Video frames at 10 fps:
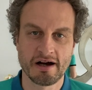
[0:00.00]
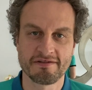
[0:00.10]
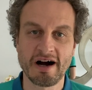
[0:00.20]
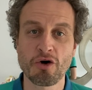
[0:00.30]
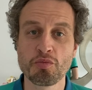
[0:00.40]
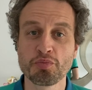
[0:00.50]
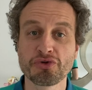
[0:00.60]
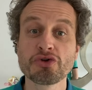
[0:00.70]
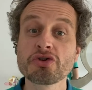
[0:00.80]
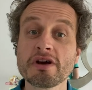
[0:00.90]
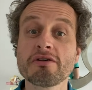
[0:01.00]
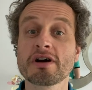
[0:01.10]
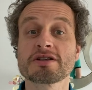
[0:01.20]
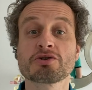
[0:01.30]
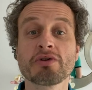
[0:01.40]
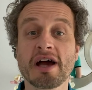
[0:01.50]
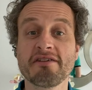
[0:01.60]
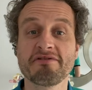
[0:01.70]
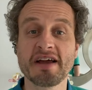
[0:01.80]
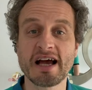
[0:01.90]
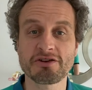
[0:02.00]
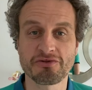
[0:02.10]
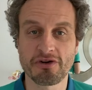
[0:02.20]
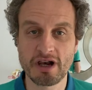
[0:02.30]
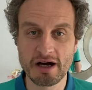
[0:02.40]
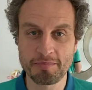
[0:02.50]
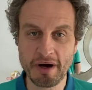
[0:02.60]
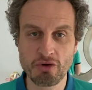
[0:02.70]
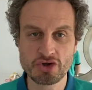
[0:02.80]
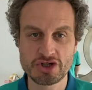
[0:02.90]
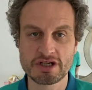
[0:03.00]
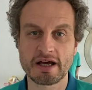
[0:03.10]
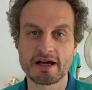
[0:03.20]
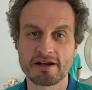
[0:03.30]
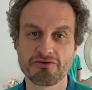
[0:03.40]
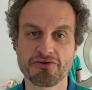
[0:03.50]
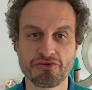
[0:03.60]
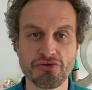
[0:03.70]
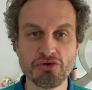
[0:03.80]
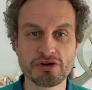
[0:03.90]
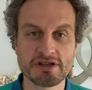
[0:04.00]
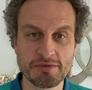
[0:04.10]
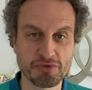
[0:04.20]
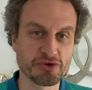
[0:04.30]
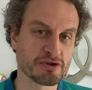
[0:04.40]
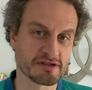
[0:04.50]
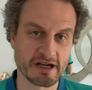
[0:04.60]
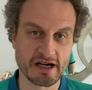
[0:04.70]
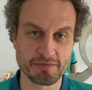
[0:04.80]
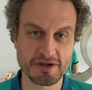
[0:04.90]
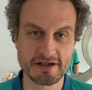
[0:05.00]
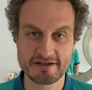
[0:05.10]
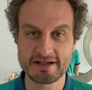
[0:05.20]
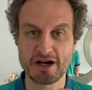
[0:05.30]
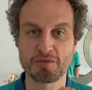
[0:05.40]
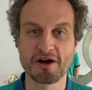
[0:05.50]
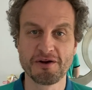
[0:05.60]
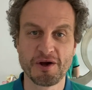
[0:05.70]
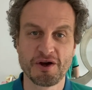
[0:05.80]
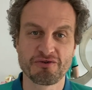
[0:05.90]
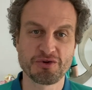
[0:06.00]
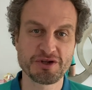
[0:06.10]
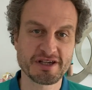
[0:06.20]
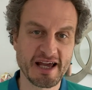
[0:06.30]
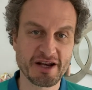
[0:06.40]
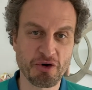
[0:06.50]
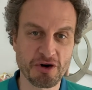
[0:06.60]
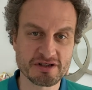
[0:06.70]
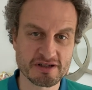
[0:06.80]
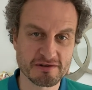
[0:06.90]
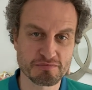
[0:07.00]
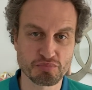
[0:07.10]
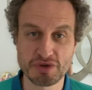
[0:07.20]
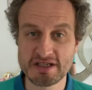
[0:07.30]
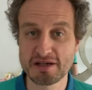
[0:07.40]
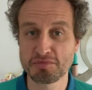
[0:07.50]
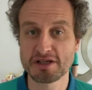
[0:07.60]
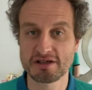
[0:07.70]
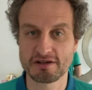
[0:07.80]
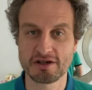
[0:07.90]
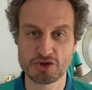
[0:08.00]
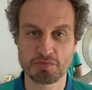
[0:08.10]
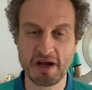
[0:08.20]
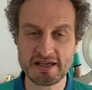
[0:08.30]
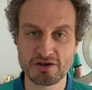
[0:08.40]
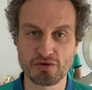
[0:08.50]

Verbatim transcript: Warum Psychoedukation ein wertvoller Baustein für die Psychotherapie ist, darüber würde ich gerne heute ein bisschen mit dir sprechen.